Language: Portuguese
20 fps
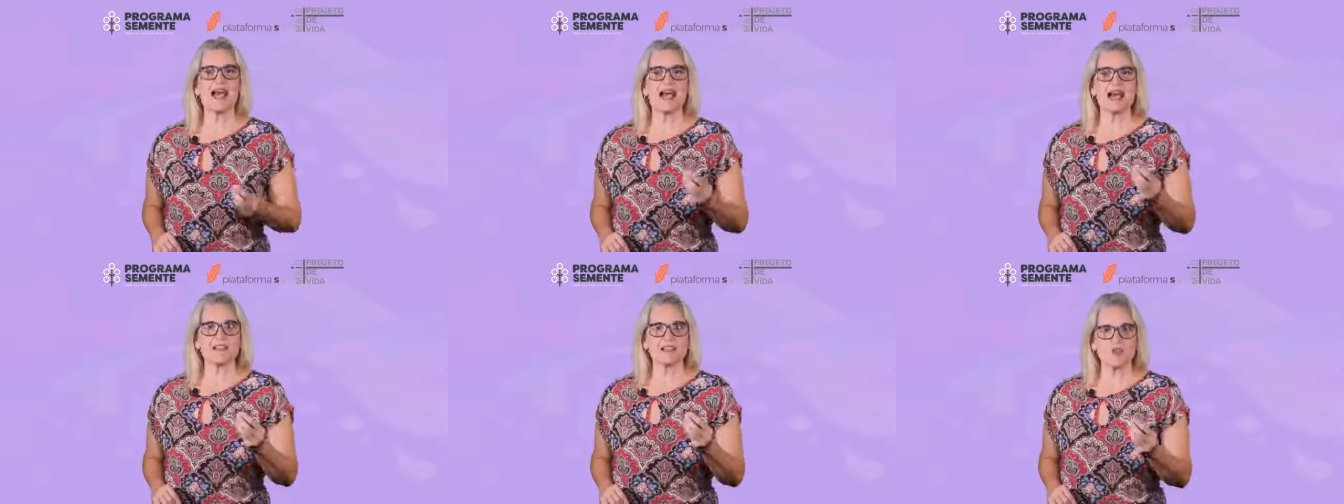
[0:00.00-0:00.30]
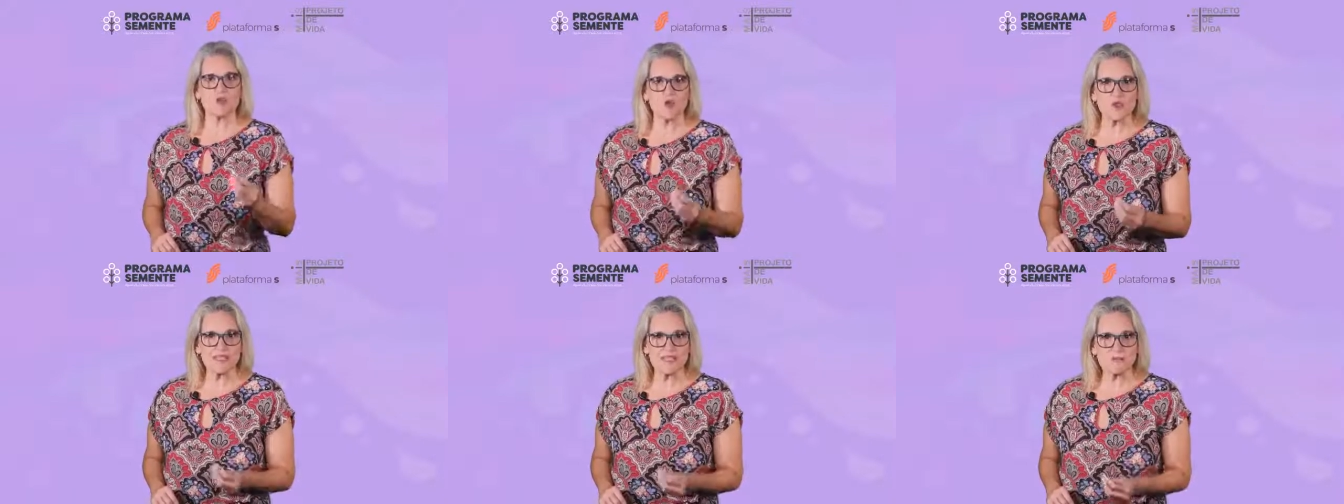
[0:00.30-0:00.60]

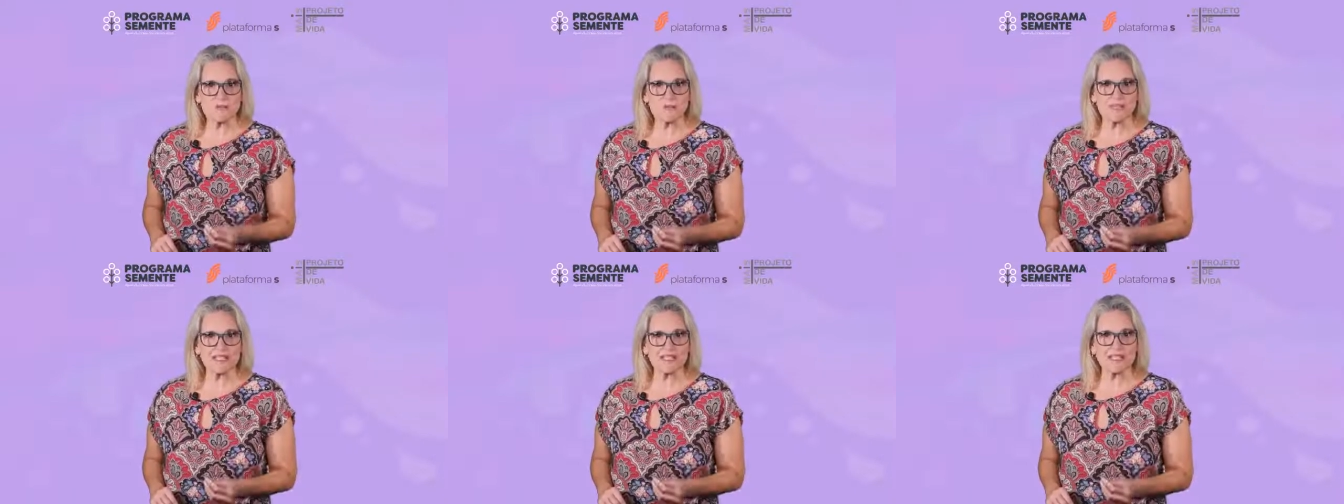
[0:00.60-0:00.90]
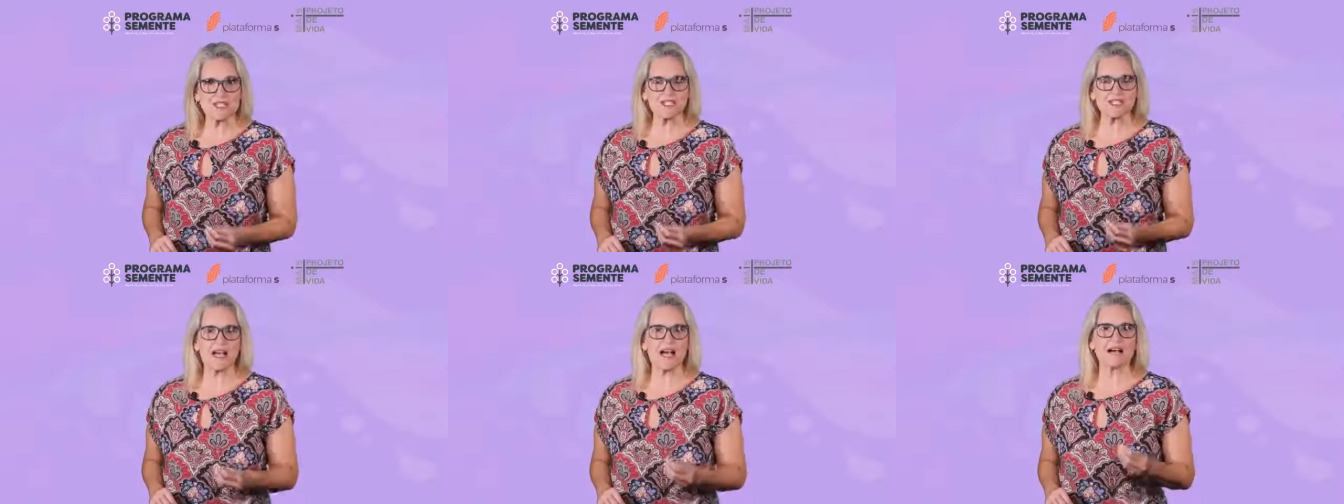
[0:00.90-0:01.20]
Ações
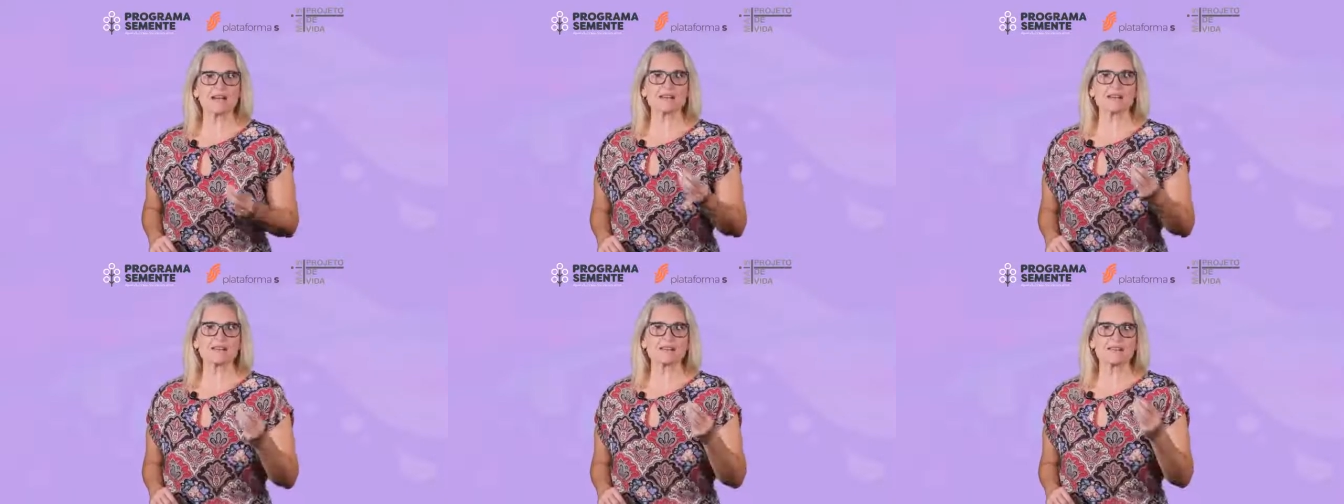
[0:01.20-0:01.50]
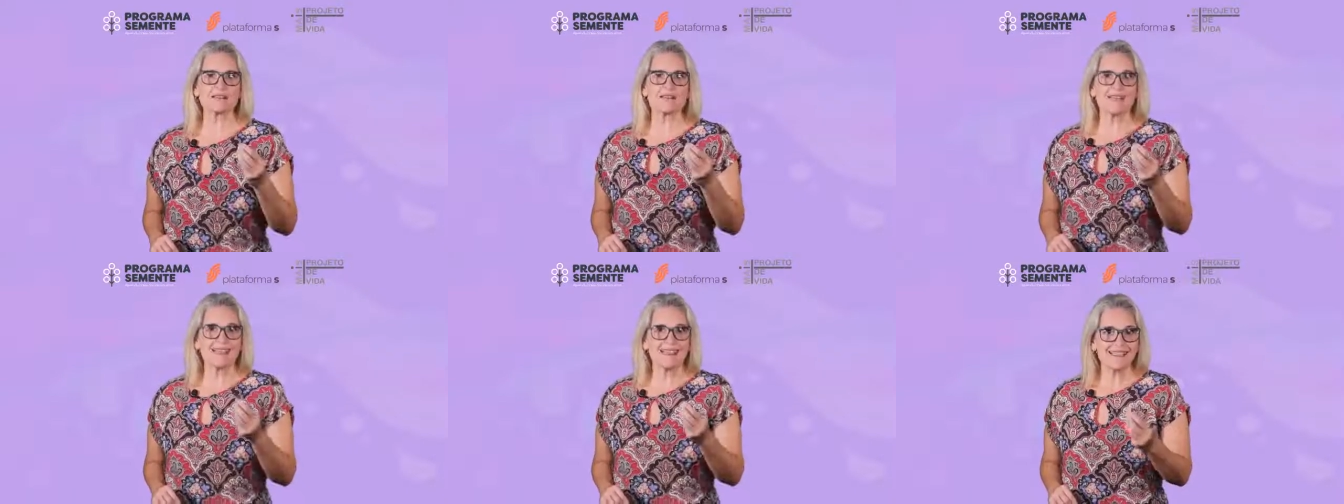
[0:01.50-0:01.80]

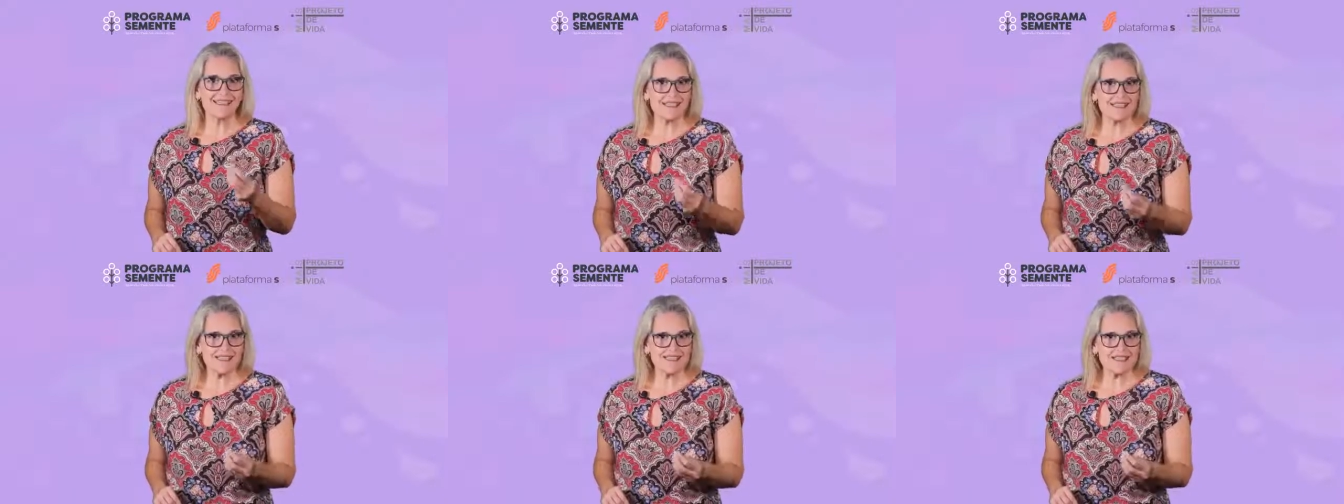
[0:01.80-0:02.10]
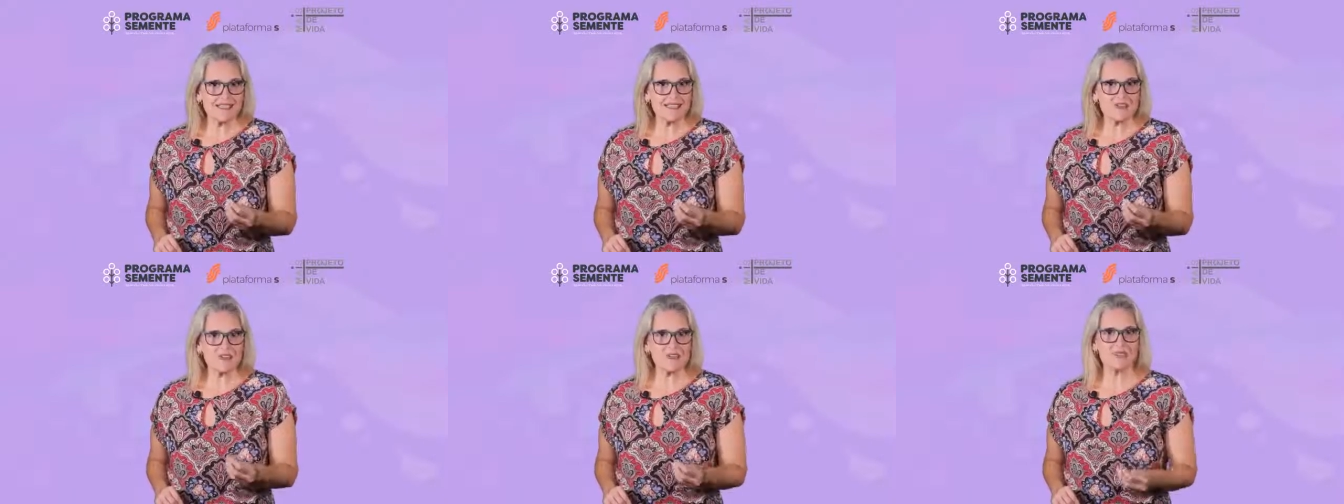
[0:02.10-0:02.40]
planejadas,
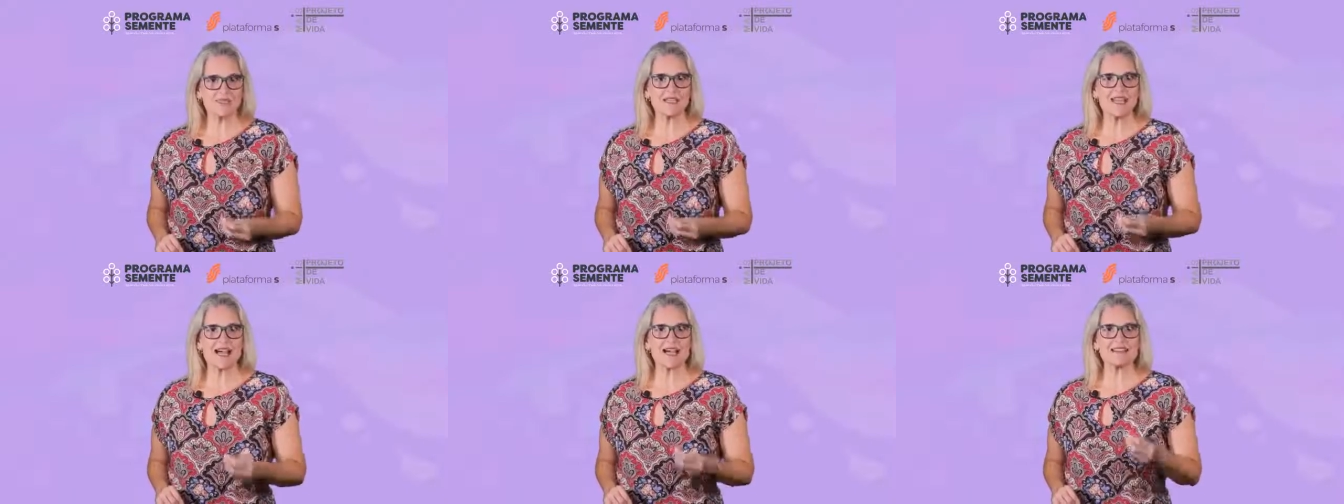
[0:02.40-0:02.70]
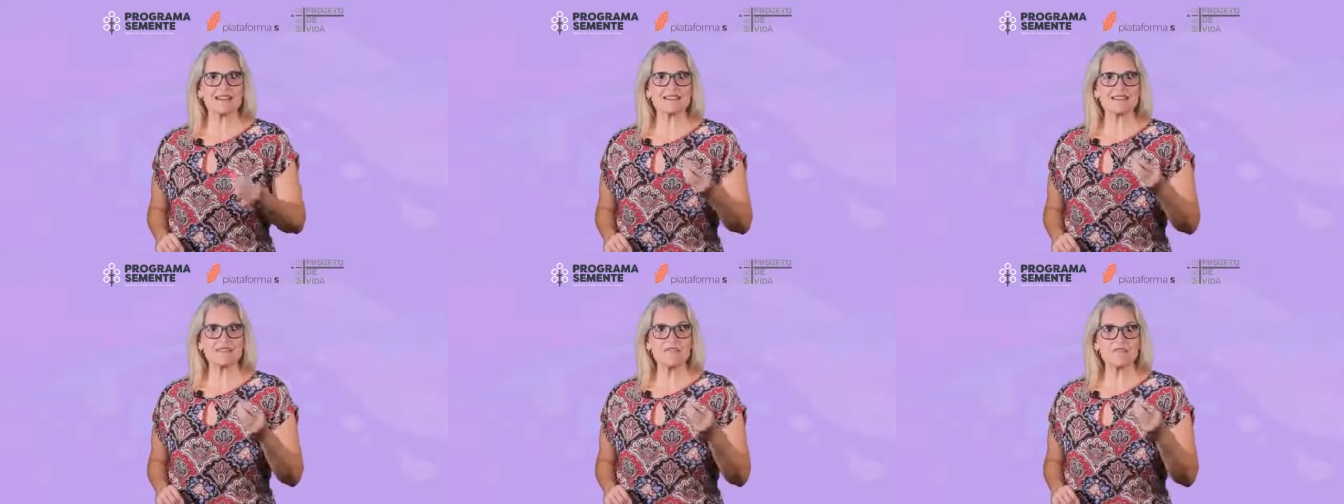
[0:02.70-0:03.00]

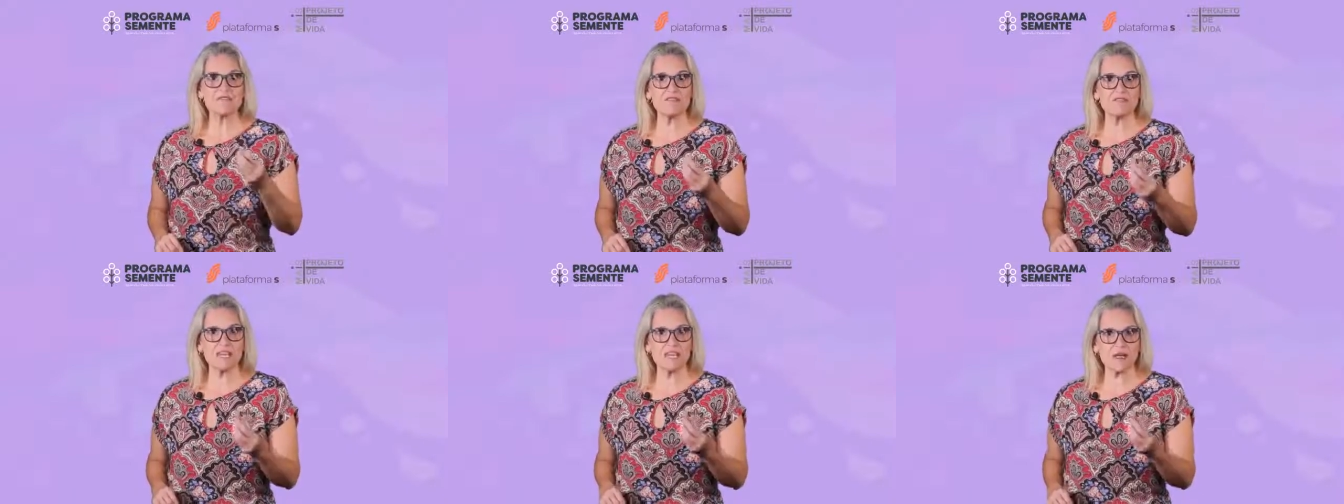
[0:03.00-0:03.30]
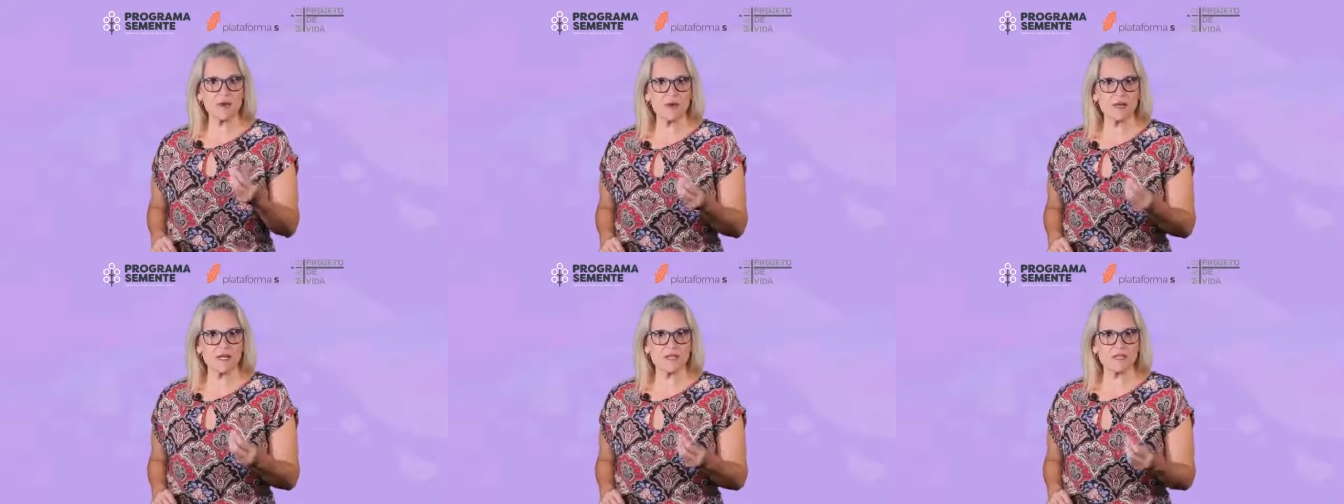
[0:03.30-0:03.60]
intencionais e
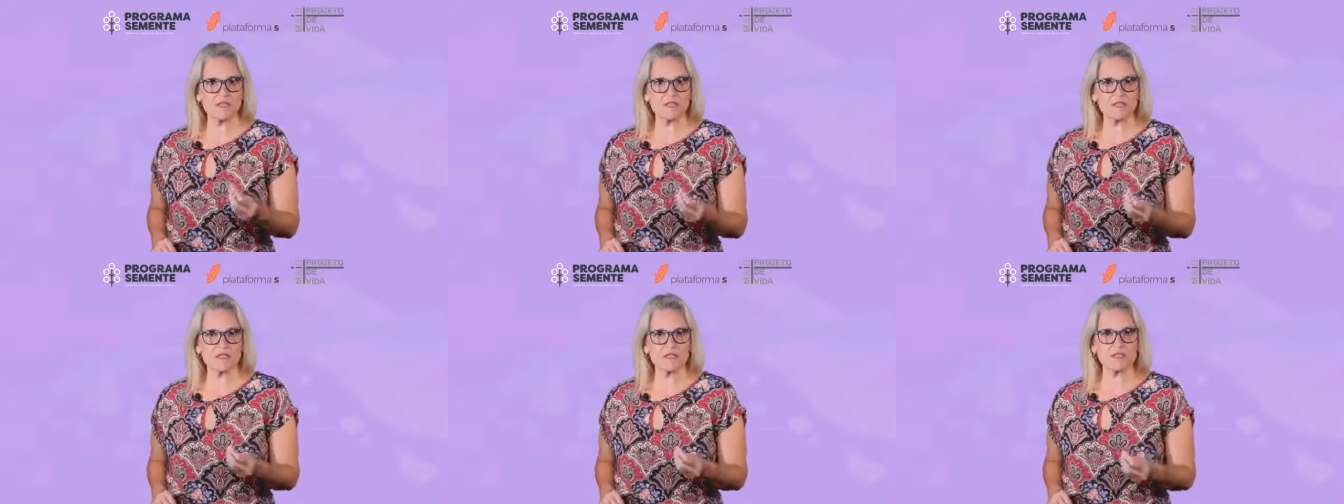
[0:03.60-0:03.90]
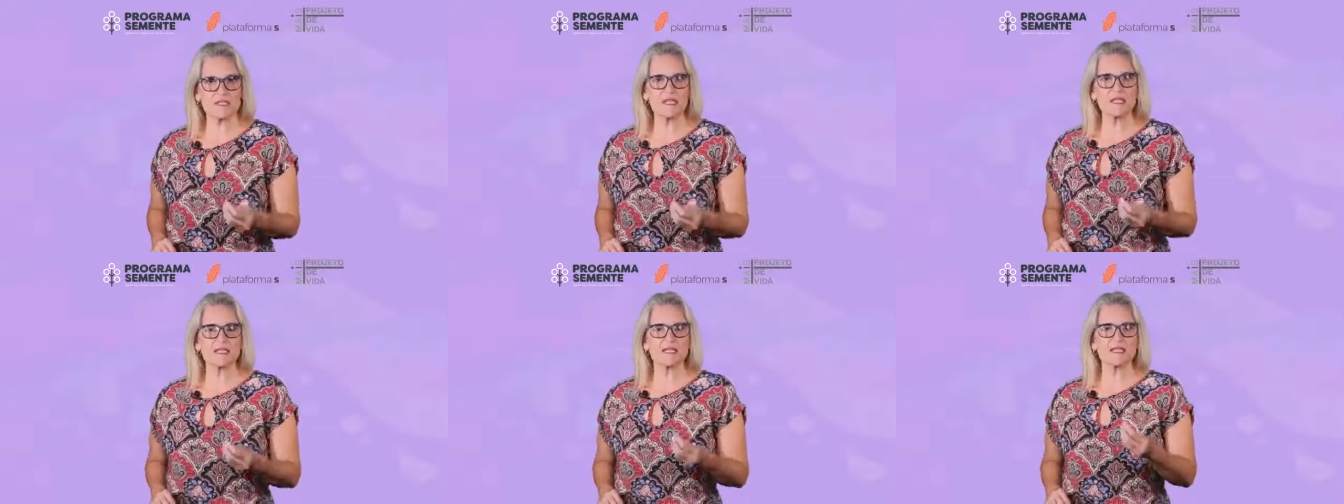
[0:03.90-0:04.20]

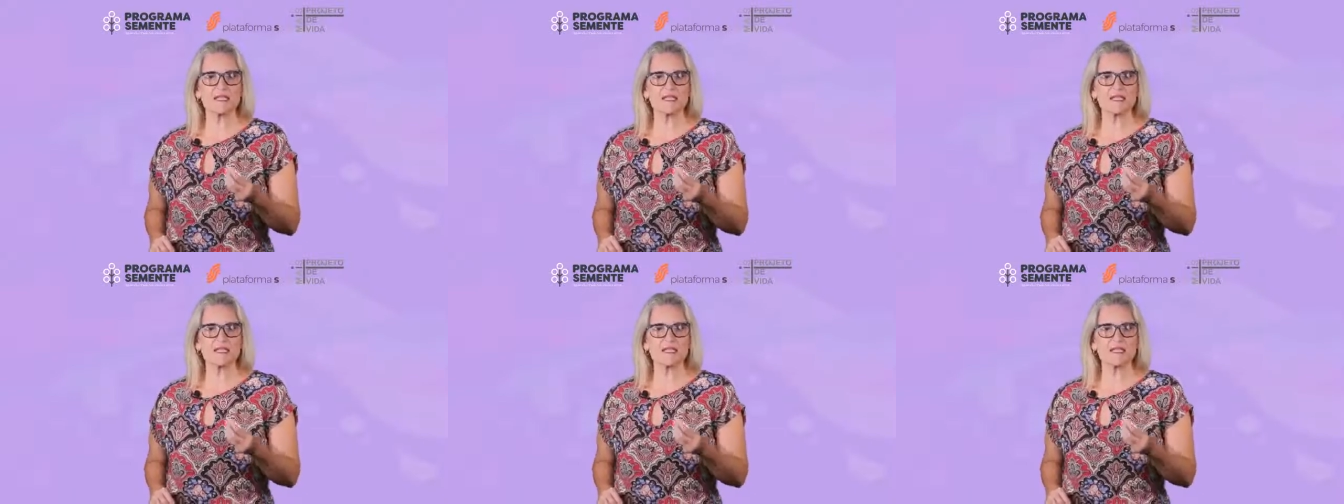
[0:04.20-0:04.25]
frequentes